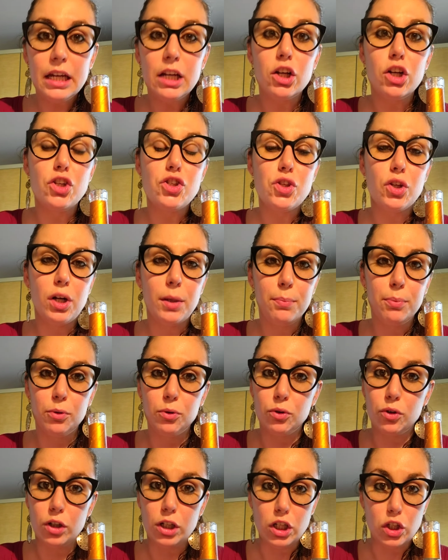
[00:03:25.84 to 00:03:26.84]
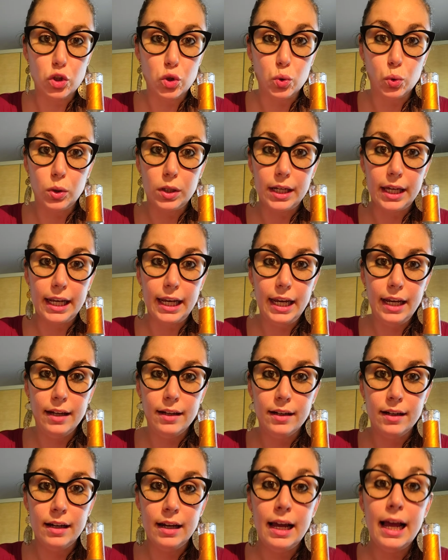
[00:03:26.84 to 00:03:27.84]
che sono appunto gli zuccheri,
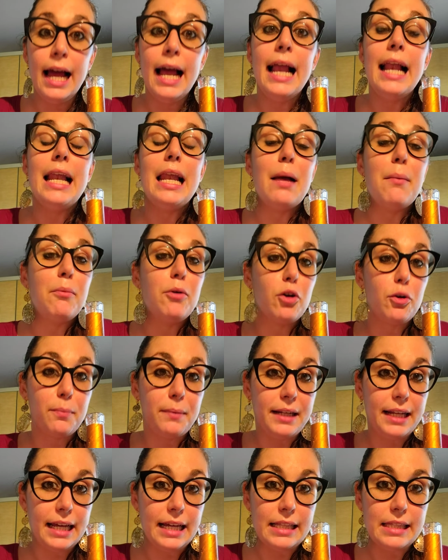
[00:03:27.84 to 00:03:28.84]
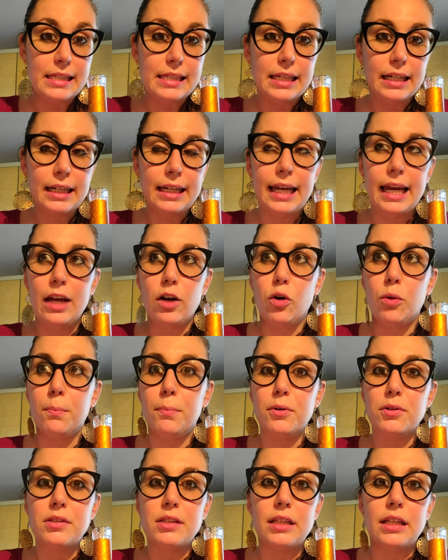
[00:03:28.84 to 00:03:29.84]
la morbidezza che è
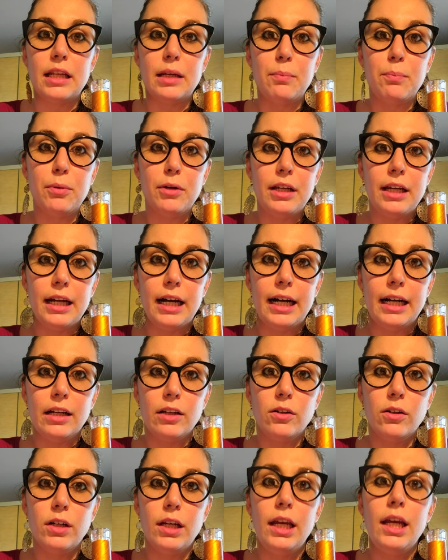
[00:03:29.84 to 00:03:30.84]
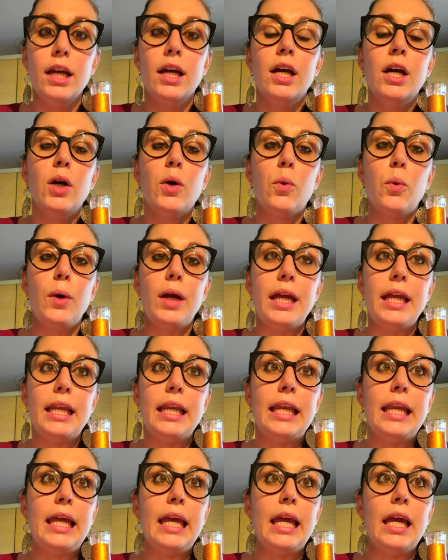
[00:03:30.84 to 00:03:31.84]
composta dai polialcoli,
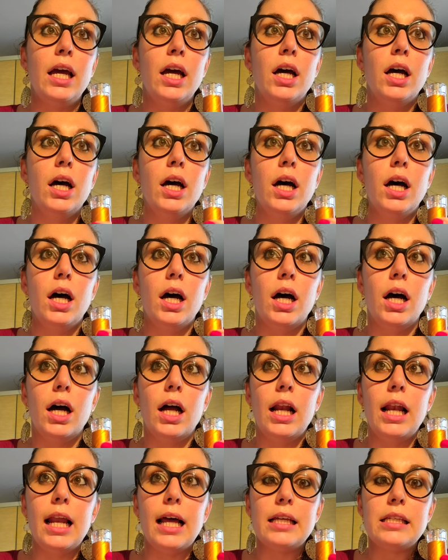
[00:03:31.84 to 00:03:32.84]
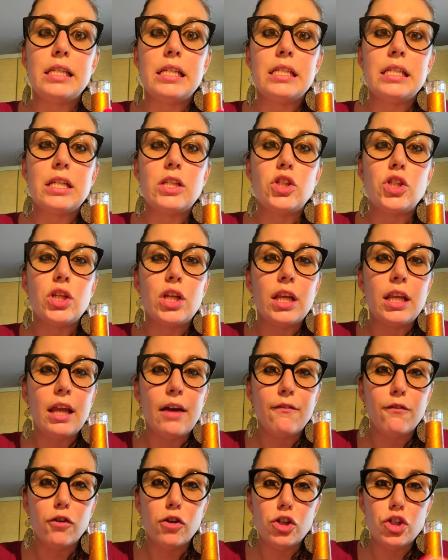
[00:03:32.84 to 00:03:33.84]
quindi eh, la sensazione di
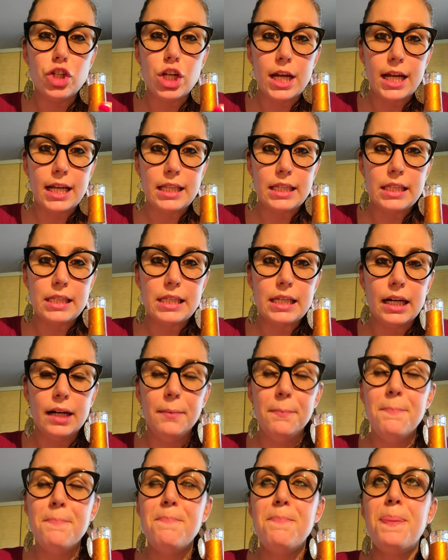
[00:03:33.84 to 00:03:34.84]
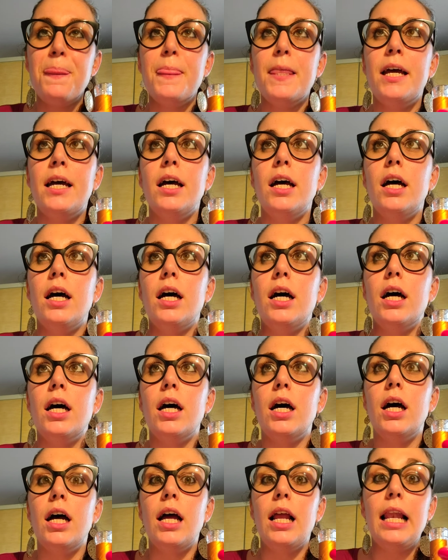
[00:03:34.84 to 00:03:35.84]
avvolgenza,
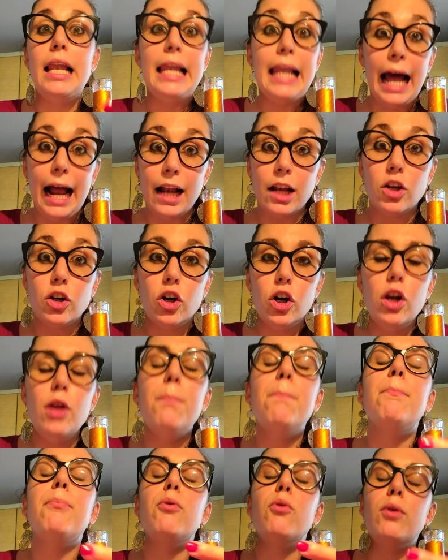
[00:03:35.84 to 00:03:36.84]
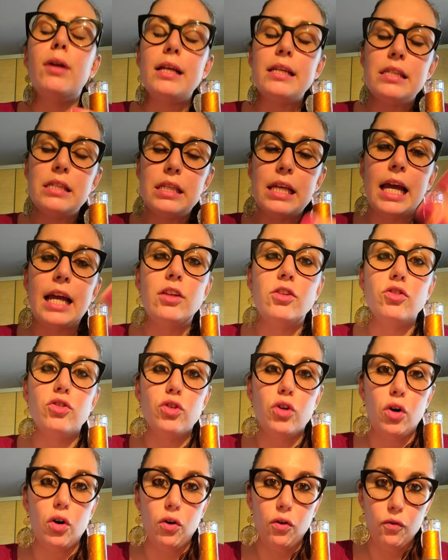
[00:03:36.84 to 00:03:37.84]
eh, l'alcol pur
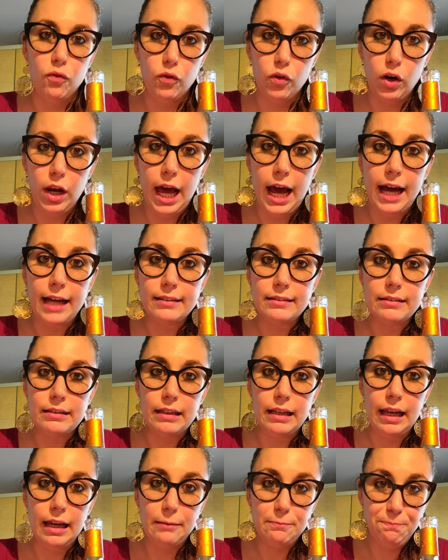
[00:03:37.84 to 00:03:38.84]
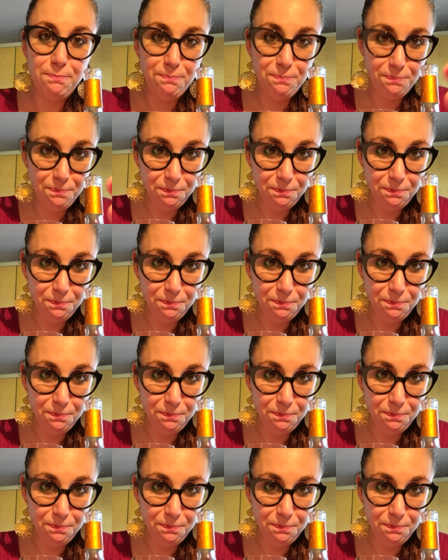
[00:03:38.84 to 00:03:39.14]
essendo volatile